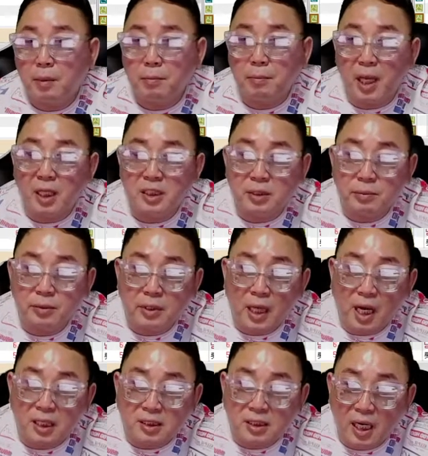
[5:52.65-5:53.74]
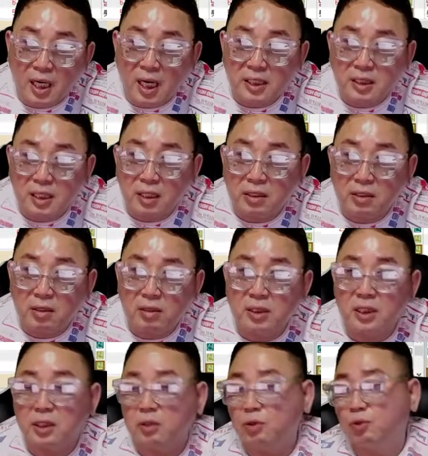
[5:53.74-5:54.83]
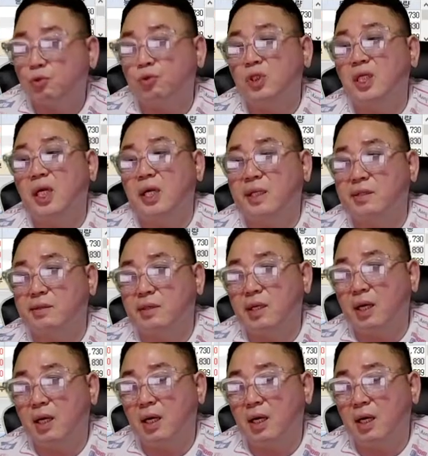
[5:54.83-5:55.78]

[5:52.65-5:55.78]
매집을 항상 한다는 건 이건 룰이라는 거야.